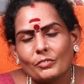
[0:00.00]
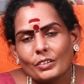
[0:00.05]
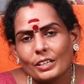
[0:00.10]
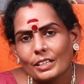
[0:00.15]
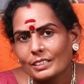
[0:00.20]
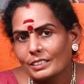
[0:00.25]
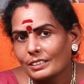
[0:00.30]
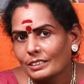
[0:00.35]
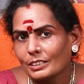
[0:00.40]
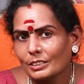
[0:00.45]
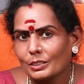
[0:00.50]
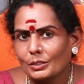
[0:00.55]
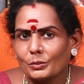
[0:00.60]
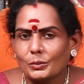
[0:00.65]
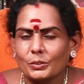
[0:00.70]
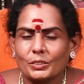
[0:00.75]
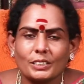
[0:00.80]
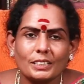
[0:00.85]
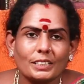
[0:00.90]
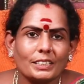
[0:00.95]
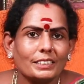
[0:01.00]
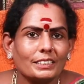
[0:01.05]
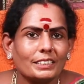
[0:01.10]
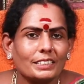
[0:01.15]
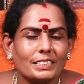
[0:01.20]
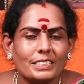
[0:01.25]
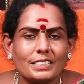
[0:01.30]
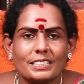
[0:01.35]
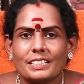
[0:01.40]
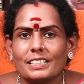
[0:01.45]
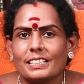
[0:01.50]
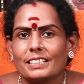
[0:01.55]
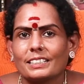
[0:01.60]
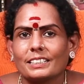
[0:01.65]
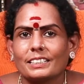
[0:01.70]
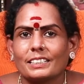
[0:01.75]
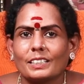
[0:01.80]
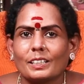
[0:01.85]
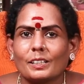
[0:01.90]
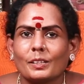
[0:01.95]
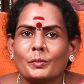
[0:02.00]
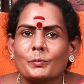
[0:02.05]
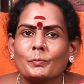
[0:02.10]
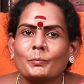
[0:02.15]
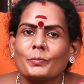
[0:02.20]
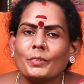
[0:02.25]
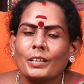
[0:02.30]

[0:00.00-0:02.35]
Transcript: வாரத்துக்கு ஒரு நாள் திருஷ்டி எடுக்கலாம்